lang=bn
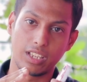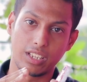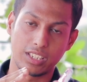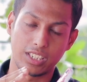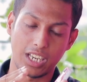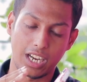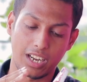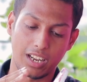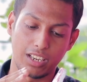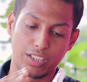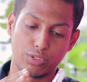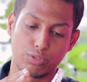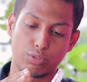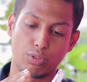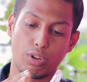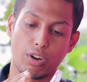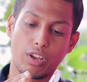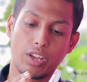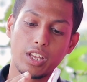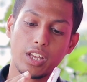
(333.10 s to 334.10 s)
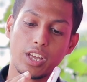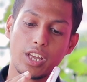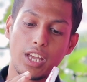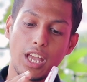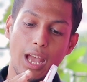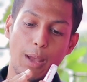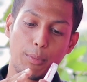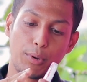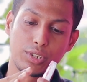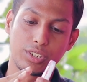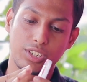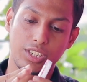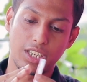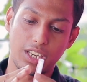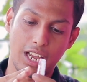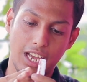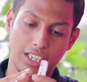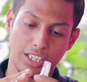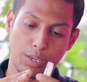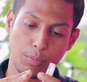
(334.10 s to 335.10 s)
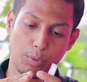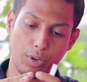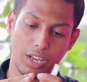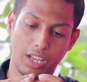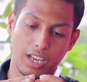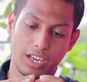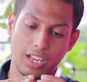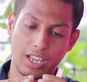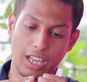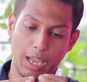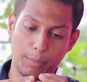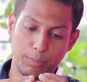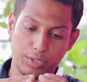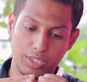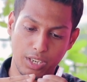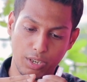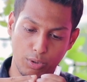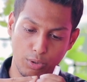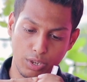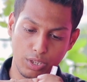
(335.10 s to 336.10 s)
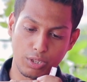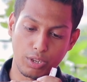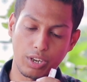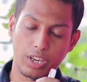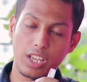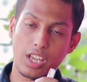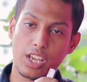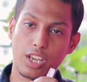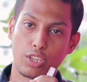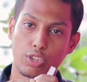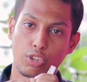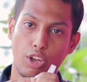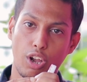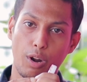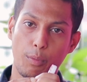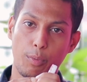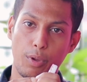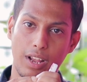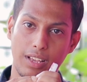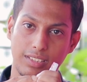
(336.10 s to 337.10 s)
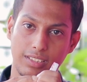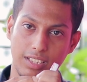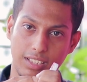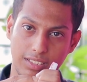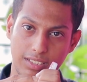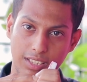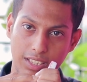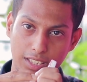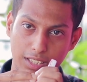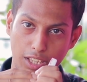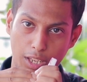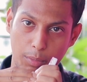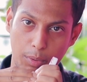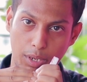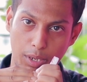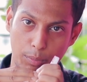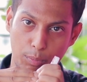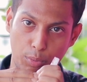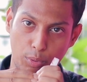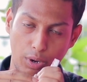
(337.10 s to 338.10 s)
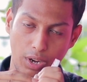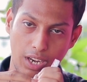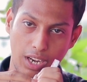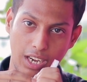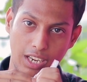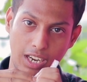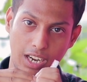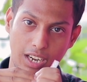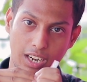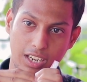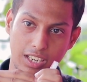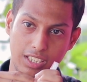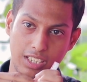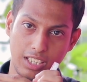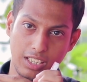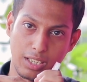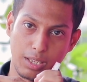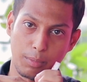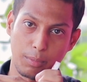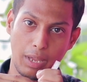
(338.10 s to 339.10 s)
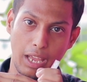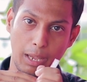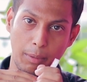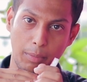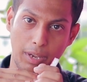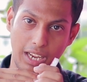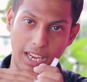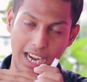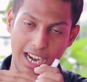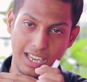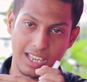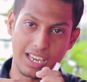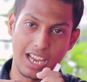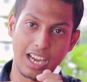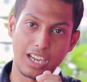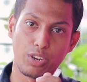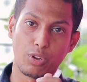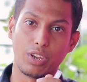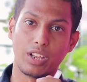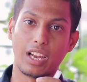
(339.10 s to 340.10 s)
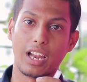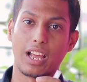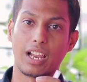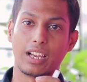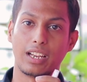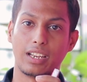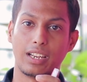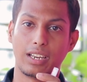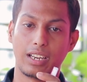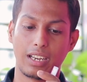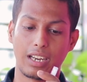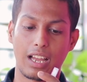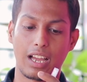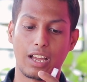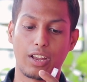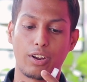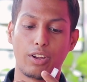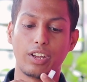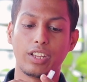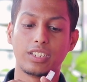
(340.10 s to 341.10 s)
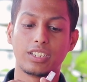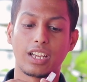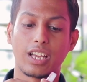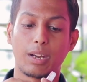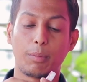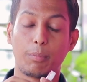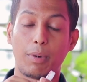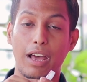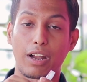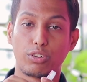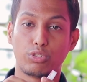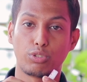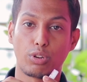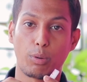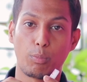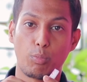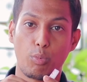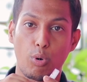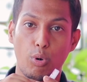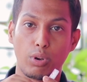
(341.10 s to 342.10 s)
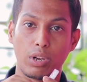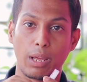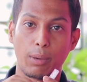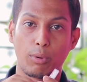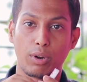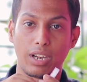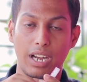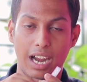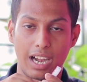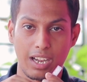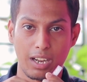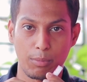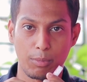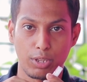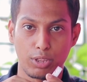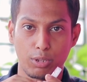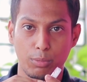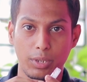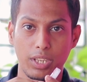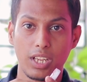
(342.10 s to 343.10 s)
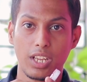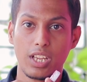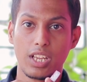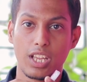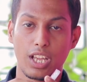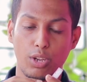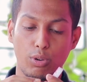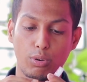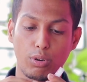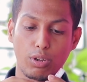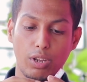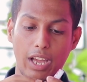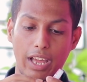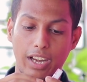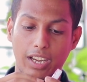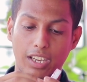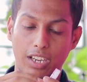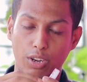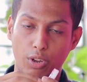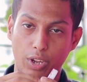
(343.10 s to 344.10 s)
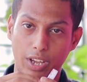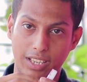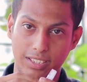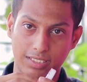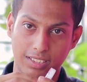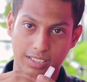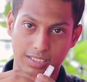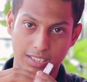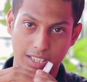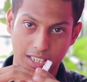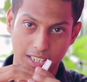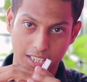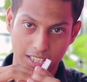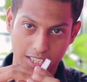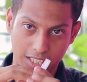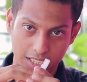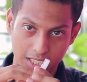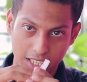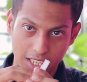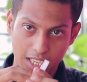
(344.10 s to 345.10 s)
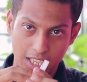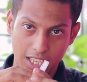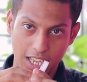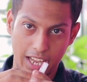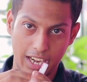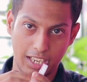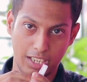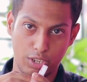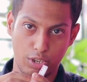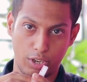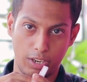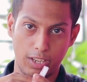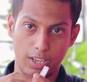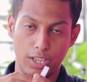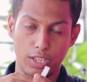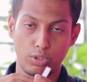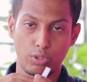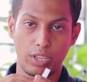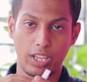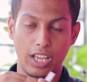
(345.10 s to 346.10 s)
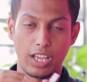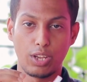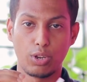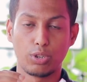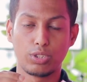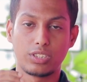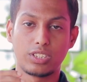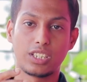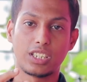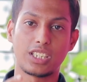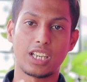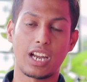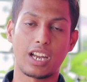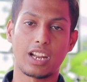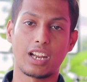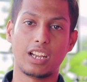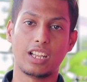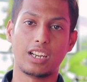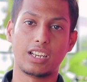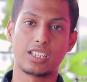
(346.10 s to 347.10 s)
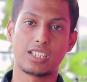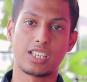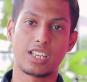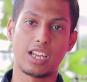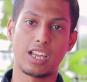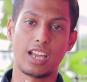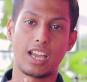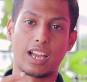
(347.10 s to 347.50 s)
রিং শাটাল ইউজ করা হয় এবং যেটা আসার পর এখানে ক্যাপচার করে ধরে ধরার পর আস্তে আস্তে তারপর এই পুরো সারেলের সাথে একবার এয়ার টাইট হয়ে লাগানো হয় যেখানে বারো জোড়া বোল্ট এবং নাটের মাধ্যমে এগুলো কানেক্টেড হয়ে আস্তে আস্তে এটার সাথে কানেক্ট হয় তো এই হচ্ছে শাটালের সে